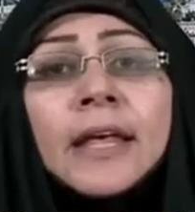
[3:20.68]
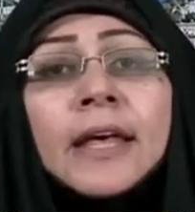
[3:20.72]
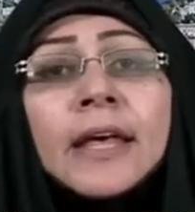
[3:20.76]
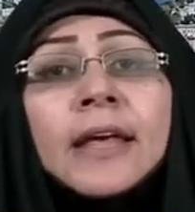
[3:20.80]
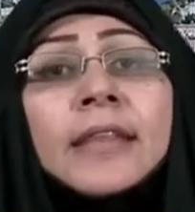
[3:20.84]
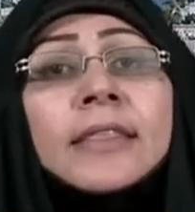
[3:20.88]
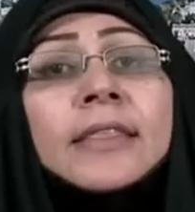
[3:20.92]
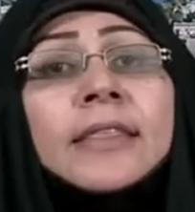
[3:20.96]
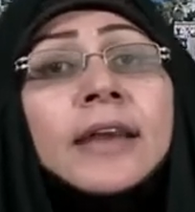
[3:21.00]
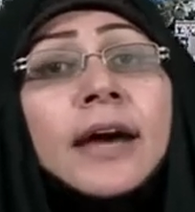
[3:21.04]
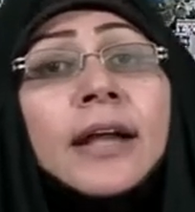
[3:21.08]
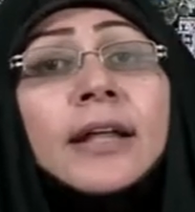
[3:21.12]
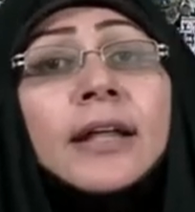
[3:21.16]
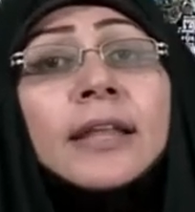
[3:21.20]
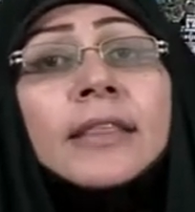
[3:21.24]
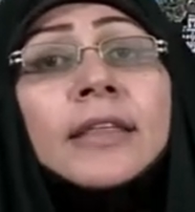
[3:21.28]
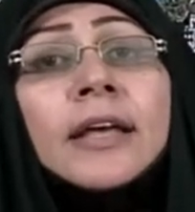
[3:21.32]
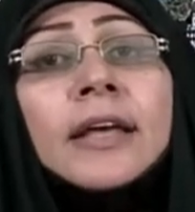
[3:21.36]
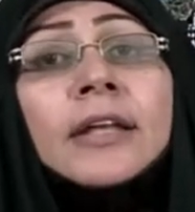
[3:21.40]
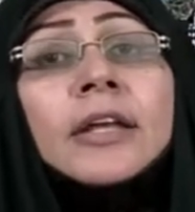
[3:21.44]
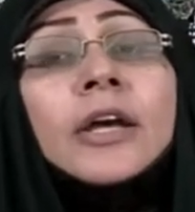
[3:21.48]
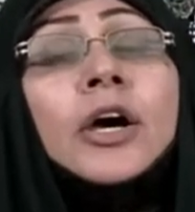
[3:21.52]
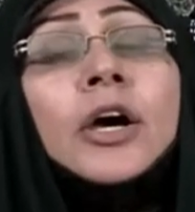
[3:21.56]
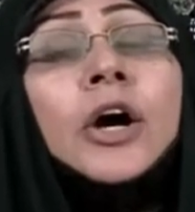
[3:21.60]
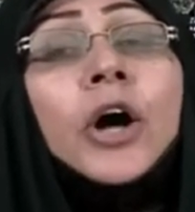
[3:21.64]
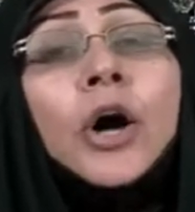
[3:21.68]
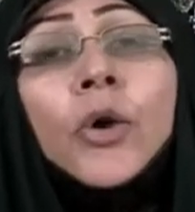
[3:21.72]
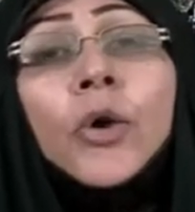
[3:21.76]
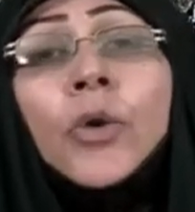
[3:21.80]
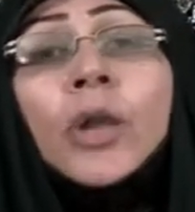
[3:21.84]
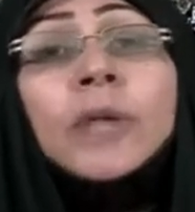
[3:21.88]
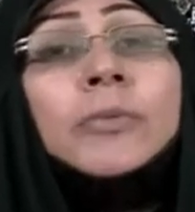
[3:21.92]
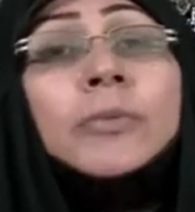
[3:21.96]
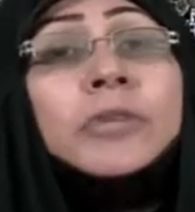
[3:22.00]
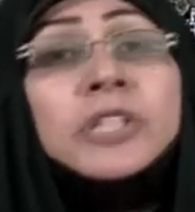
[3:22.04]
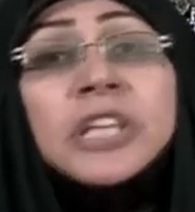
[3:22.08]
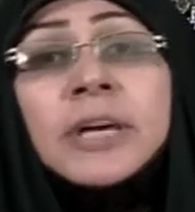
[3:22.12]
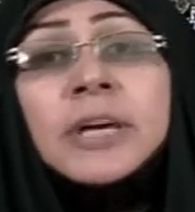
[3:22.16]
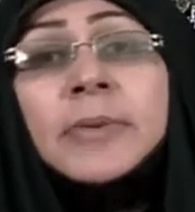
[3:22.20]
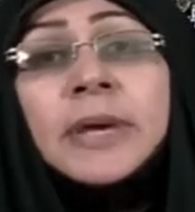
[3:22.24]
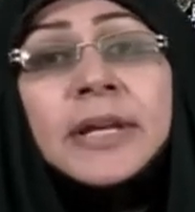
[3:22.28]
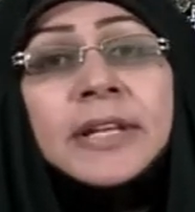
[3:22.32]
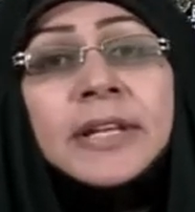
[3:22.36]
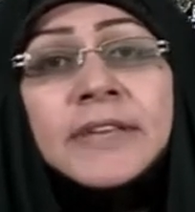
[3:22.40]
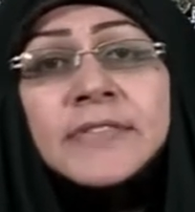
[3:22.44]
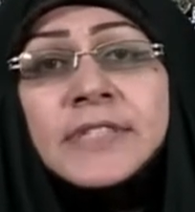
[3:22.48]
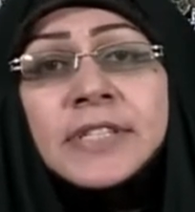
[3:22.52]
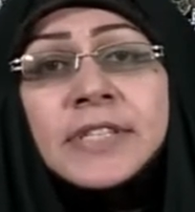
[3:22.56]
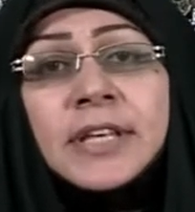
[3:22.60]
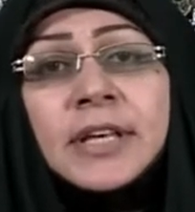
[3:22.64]
ثالثا هو المجتمع
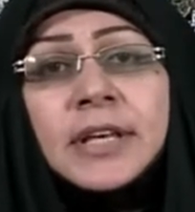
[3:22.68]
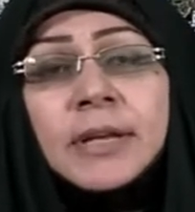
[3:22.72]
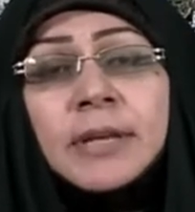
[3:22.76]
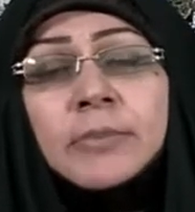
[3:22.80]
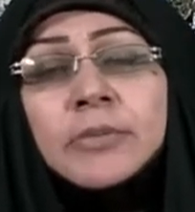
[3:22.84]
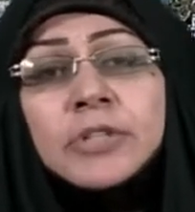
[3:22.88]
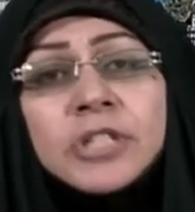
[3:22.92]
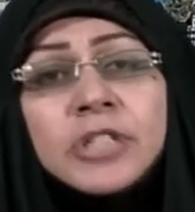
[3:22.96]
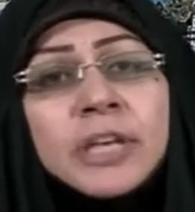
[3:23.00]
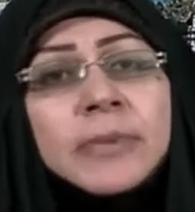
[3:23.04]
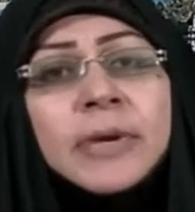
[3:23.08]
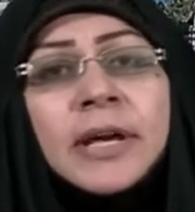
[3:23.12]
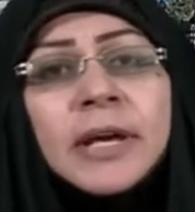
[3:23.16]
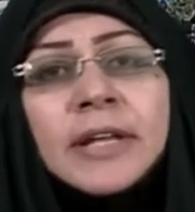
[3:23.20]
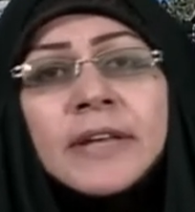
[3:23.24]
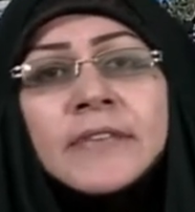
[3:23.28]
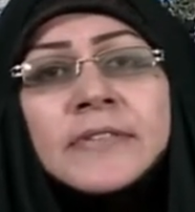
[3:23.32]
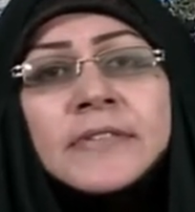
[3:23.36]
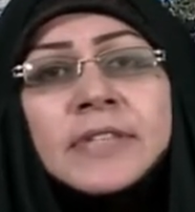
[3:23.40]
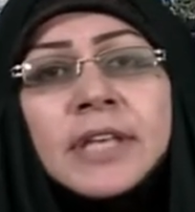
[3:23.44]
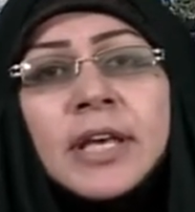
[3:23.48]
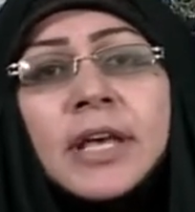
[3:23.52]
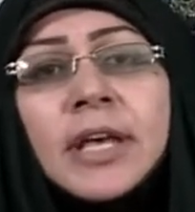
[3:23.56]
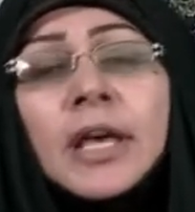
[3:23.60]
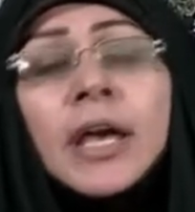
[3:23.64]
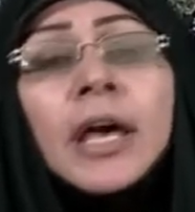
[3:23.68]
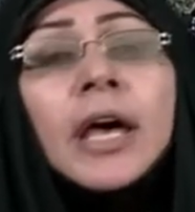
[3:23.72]
نفسه المجتمع نفسه